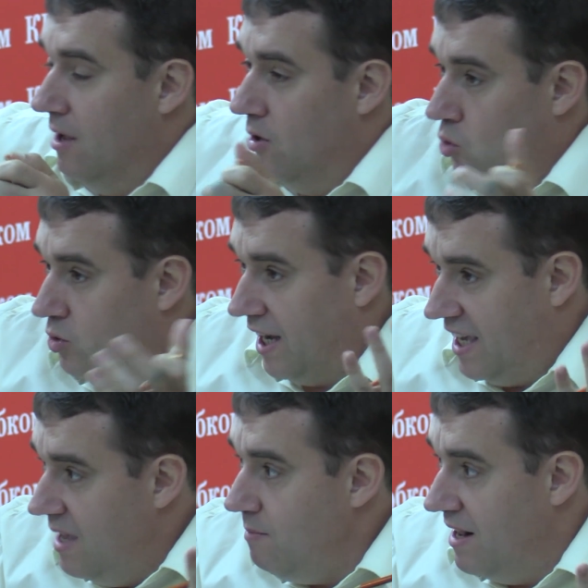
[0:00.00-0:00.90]
ну,
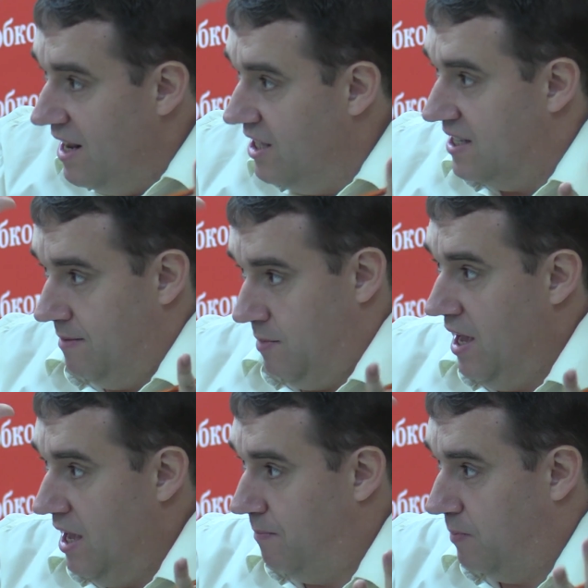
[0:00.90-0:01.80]
такими лицами
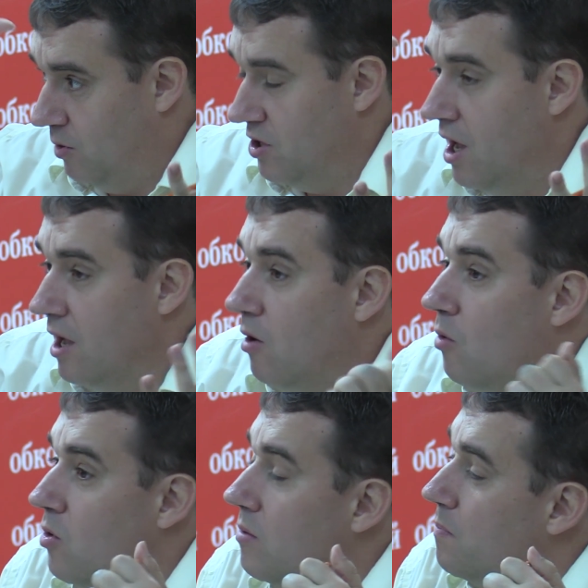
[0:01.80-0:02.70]
и против
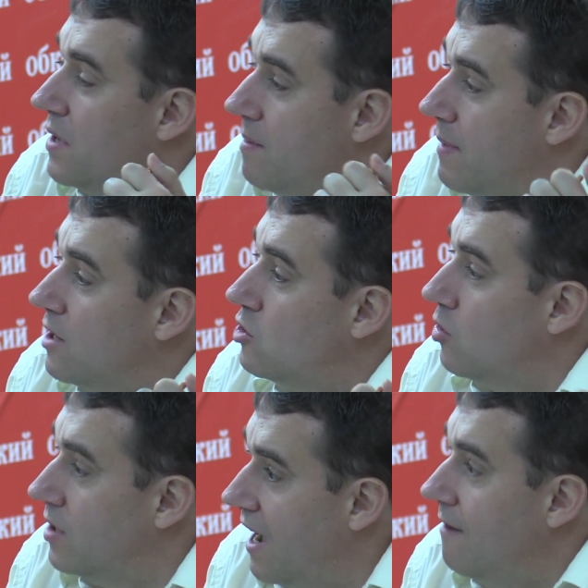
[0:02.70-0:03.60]
он понимает,
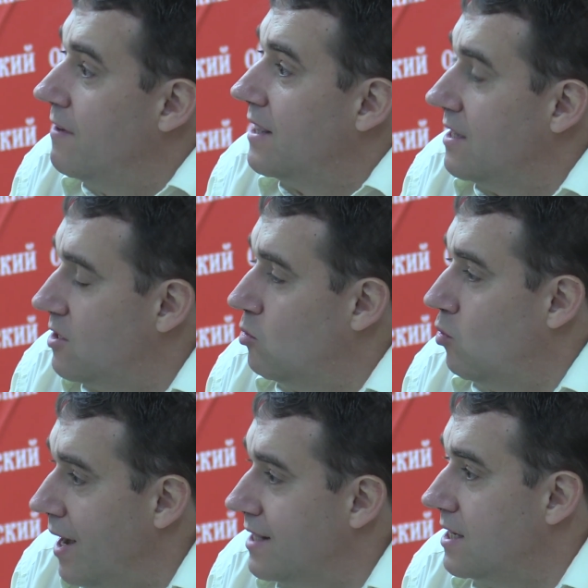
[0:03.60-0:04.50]
что да, в этой
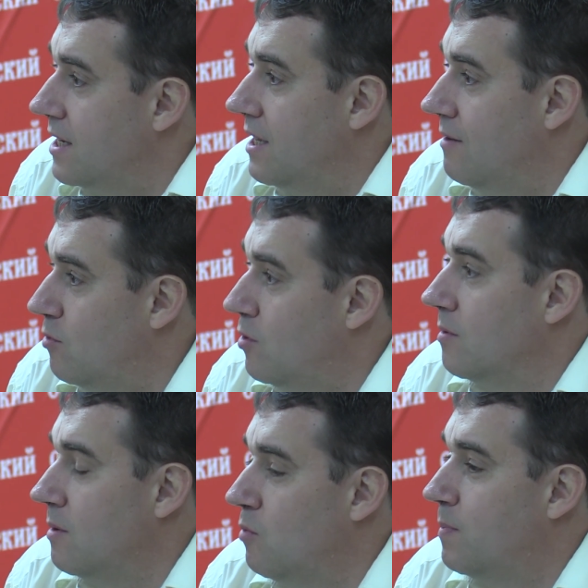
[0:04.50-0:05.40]
ситуации
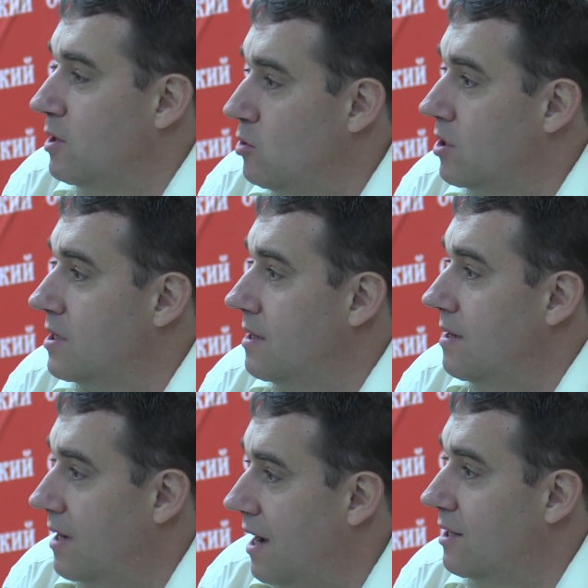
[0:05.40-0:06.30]
его, ему
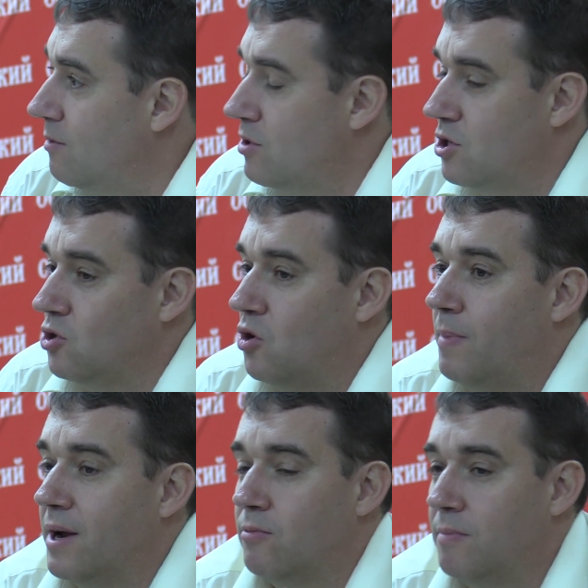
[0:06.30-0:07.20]
придется как-то вот тяжело
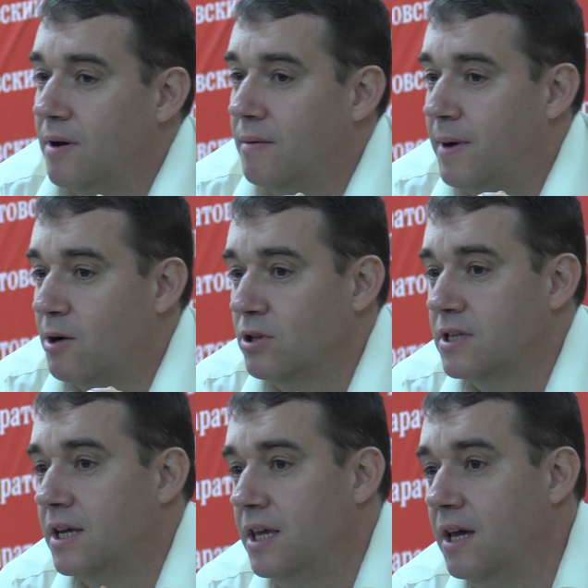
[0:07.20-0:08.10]
бор
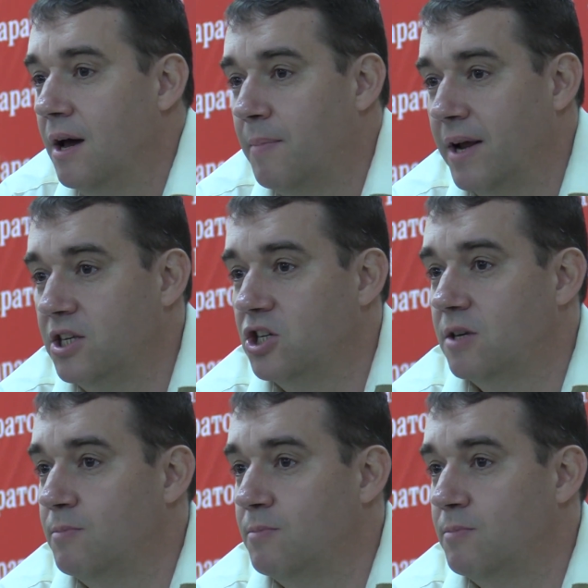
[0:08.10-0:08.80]
бороться и практически